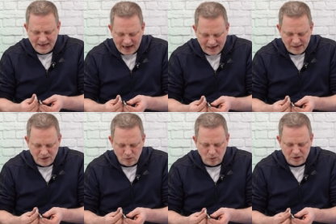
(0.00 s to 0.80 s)
die
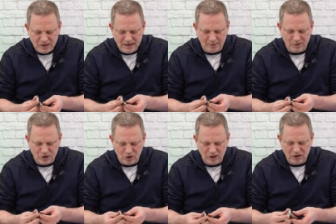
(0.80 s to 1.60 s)
halten gut, die haben
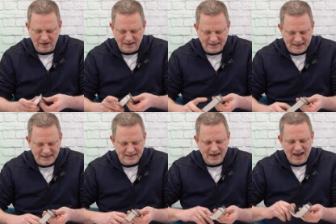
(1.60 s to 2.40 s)
eine tolle
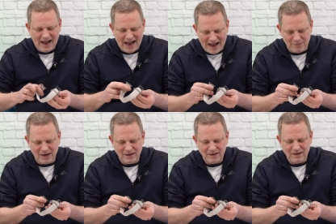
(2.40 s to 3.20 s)
Qualität,
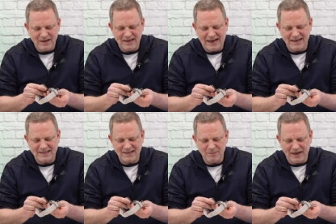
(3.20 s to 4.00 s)
aber eine
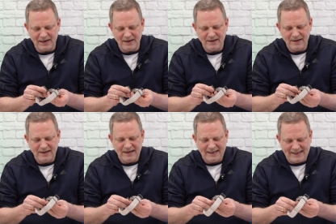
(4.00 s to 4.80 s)
ganze Menge
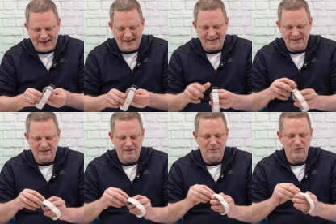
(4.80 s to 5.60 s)
Geld.
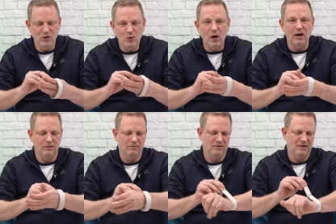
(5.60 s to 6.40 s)

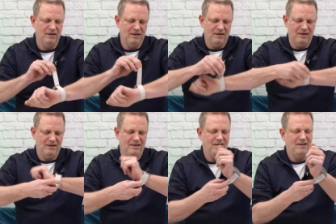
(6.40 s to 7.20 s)
Nur,
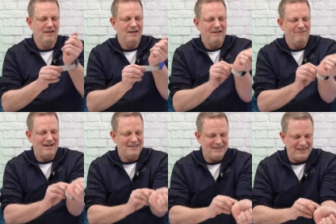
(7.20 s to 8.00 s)

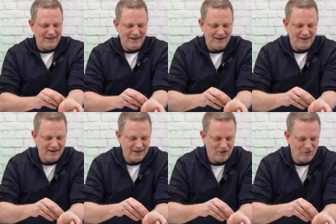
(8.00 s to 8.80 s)
was die
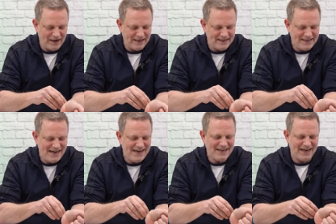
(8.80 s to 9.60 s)

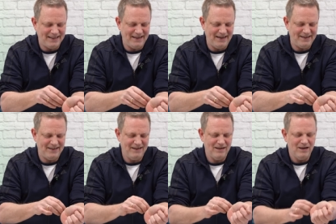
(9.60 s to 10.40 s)
Qualität
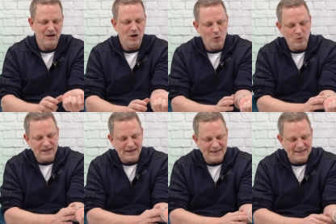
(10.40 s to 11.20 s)
angeht
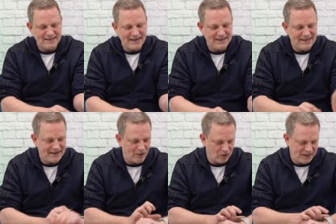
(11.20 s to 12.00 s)
und dann
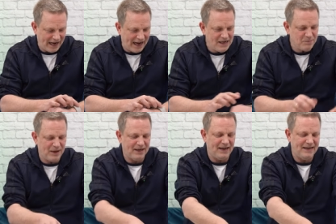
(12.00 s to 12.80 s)
letztendlich auch die
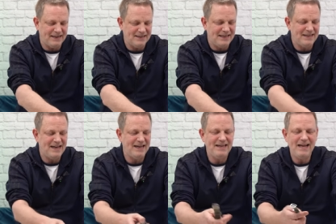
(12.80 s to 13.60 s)
Haltbarkeit, das seht
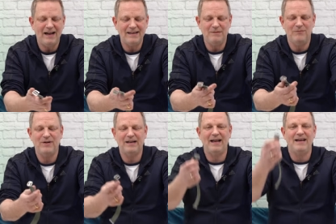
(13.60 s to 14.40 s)
ihr hier halt im
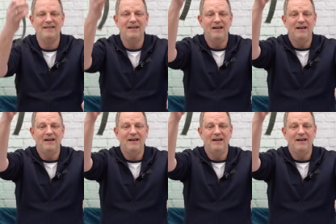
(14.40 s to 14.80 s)
Vergleich,